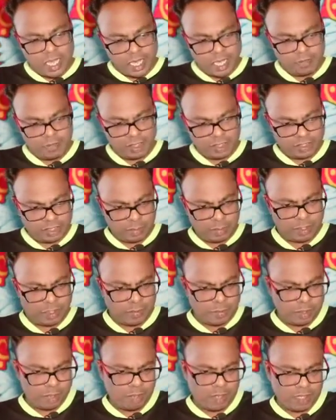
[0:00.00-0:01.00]
அவர் தமக்கு
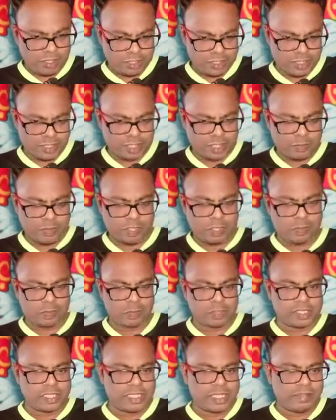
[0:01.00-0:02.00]
முன்பாக நிற்கிறவர்களை
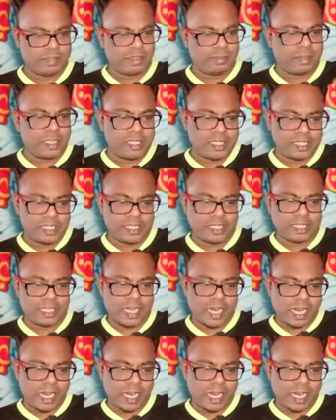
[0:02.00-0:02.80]
நோக்கி இவன் மேல் இருக்கிற